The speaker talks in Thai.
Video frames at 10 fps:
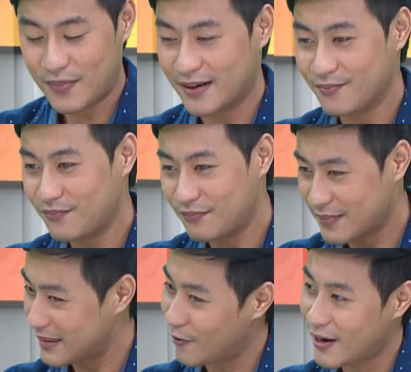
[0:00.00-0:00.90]
มัน
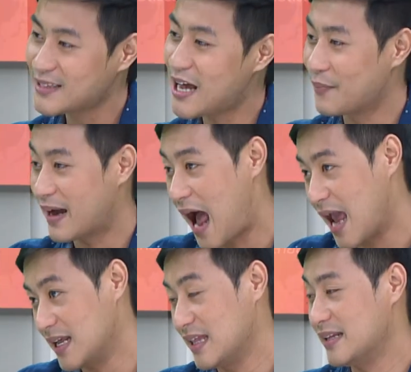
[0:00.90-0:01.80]
เราน่าจะเอามา
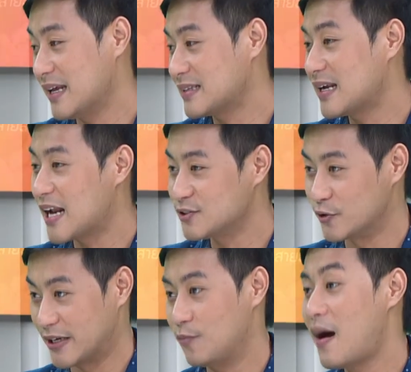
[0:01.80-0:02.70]
ขายในในตลาดส
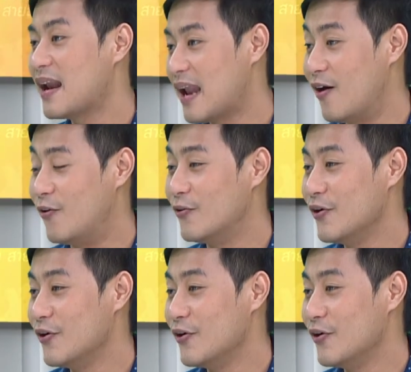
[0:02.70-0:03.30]
ดแถวบ้านเรา